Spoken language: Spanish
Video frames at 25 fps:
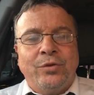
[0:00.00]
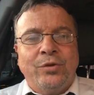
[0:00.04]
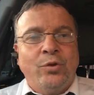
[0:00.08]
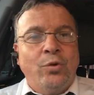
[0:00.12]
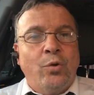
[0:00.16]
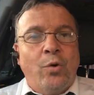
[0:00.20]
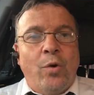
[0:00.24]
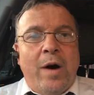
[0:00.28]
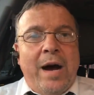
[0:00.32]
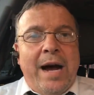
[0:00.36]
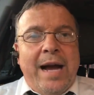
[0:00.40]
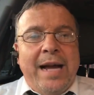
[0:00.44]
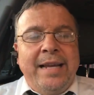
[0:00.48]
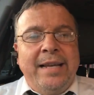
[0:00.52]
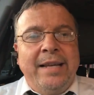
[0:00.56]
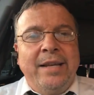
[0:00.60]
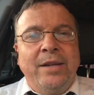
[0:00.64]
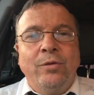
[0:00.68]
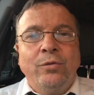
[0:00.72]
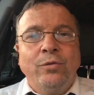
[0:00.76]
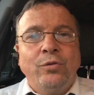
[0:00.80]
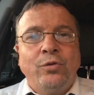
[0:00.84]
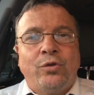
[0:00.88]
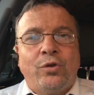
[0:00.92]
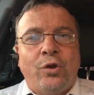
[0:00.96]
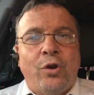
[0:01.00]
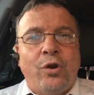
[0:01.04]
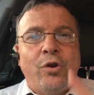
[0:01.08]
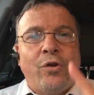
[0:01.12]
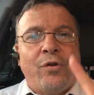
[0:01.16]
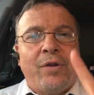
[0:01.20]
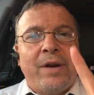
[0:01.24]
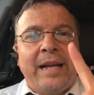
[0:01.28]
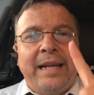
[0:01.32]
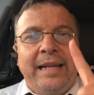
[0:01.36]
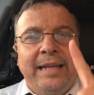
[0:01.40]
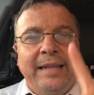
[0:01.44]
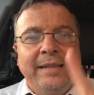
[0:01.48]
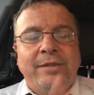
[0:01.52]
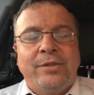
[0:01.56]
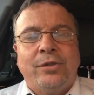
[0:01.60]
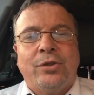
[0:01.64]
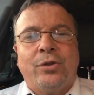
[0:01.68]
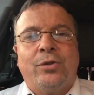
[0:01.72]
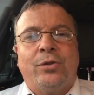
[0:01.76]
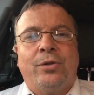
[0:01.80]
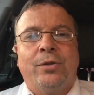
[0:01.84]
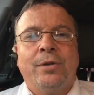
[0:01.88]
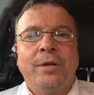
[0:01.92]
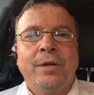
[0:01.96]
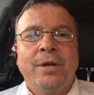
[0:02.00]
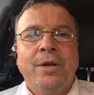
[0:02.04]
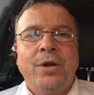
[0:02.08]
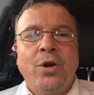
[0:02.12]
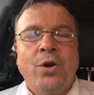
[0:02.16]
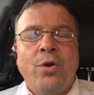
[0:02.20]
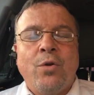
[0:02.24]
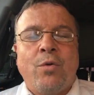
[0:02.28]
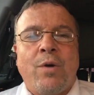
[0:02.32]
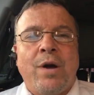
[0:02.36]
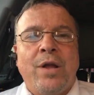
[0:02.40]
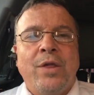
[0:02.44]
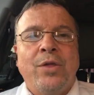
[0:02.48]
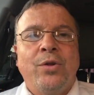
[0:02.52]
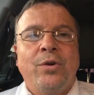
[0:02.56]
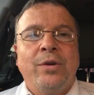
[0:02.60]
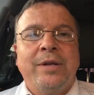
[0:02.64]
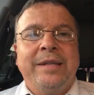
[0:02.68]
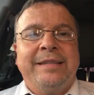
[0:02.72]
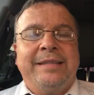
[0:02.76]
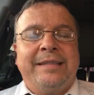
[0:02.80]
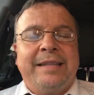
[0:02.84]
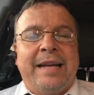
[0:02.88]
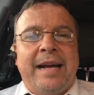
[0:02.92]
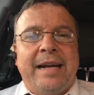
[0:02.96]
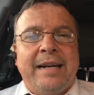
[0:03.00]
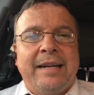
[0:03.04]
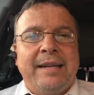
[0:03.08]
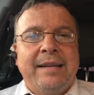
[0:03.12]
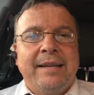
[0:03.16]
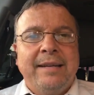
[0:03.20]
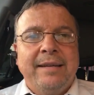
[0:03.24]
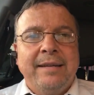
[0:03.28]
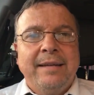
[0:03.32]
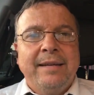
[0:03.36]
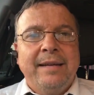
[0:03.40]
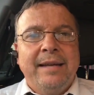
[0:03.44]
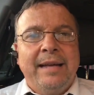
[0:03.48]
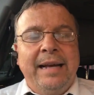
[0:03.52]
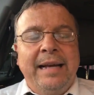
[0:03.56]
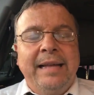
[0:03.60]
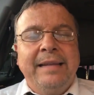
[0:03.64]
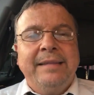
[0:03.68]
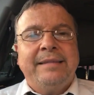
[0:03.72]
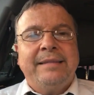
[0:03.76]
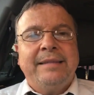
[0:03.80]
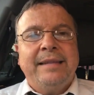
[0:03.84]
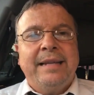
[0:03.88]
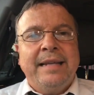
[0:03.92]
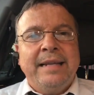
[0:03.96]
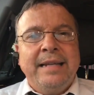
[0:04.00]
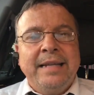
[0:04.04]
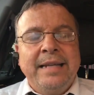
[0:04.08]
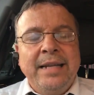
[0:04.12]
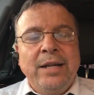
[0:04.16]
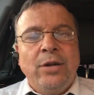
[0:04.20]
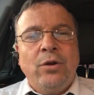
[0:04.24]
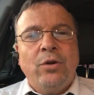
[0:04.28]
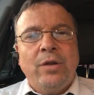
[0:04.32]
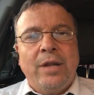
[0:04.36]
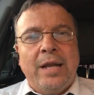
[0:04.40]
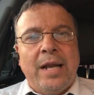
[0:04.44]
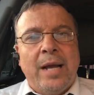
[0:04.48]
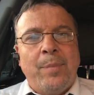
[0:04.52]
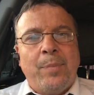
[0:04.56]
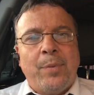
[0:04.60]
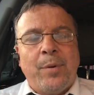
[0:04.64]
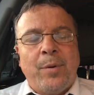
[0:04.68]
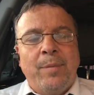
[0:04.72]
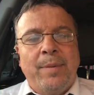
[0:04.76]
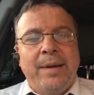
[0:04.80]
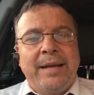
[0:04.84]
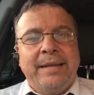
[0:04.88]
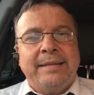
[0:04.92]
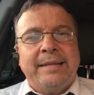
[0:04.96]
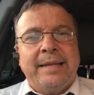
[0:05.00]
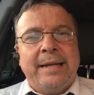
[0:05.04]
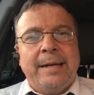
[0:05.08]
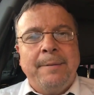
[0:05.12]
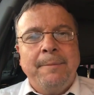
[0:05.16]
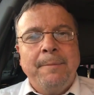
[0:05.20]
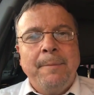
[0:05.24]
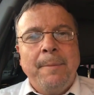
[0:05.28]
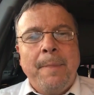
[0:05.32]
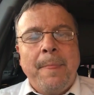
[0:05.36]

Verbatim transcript: No hay ni un solo registro cuando Isaac es el hijo de la promesa